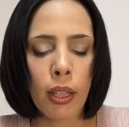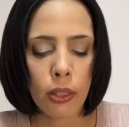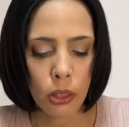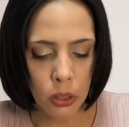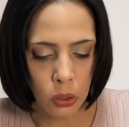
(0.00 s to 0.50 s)

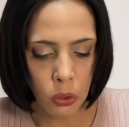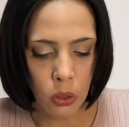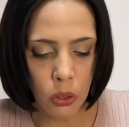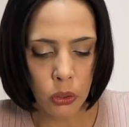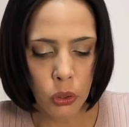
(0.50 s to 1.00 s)
ずっ
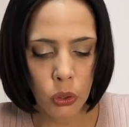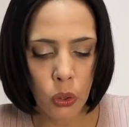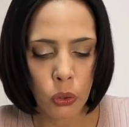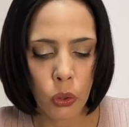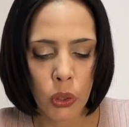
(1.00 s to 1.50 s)
と
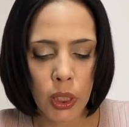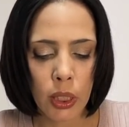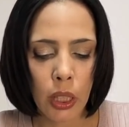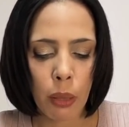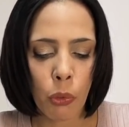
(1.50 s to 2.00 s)
中国の
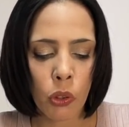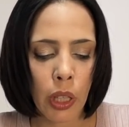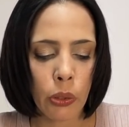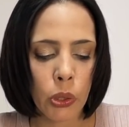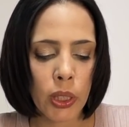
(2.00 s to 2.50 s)
人権問
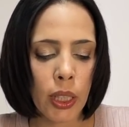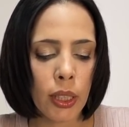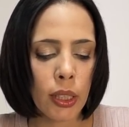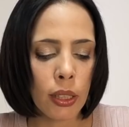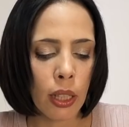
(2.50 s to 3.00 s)
題を指
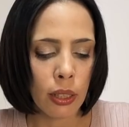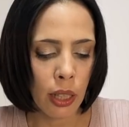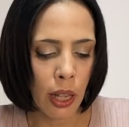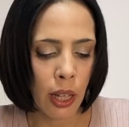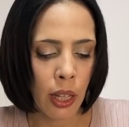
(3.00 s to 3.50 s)
摘してい
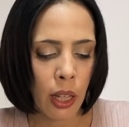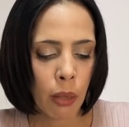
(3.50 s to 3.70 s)
て、